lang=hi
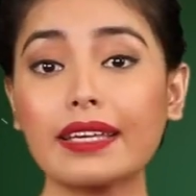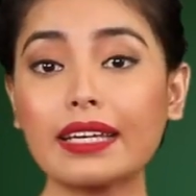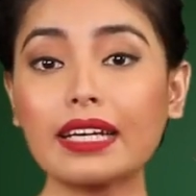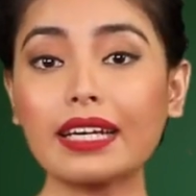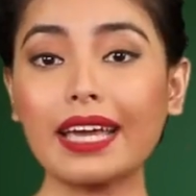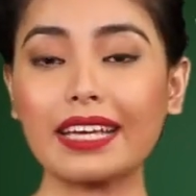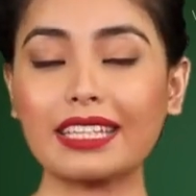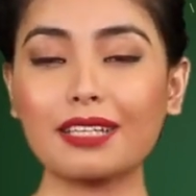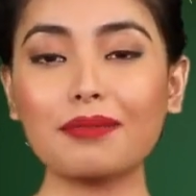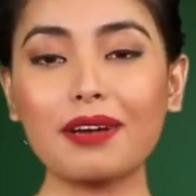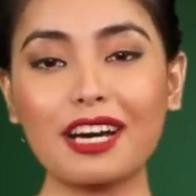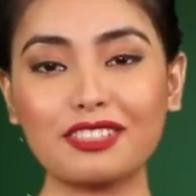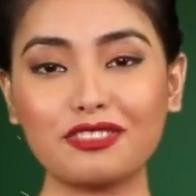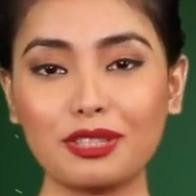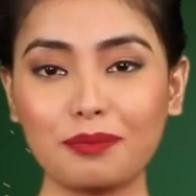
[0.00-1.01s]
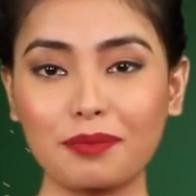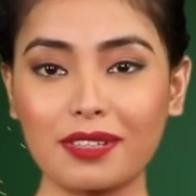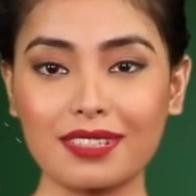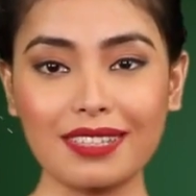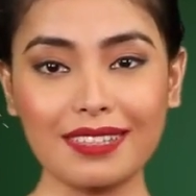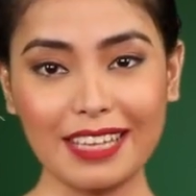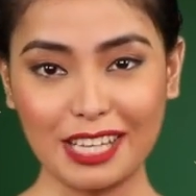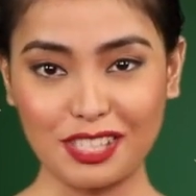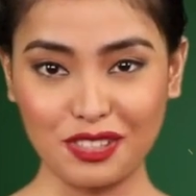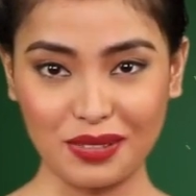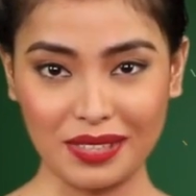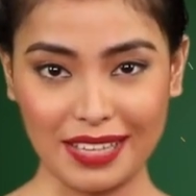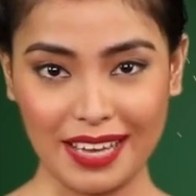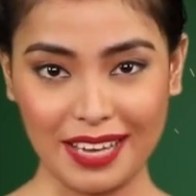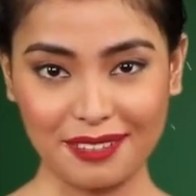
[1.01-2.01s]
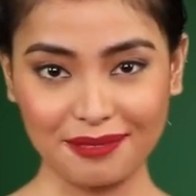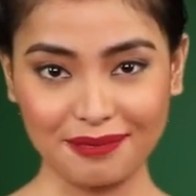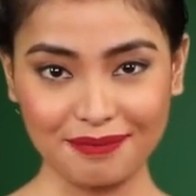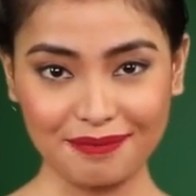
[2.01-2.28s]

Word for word: यह एकदम 100% नेचुरल है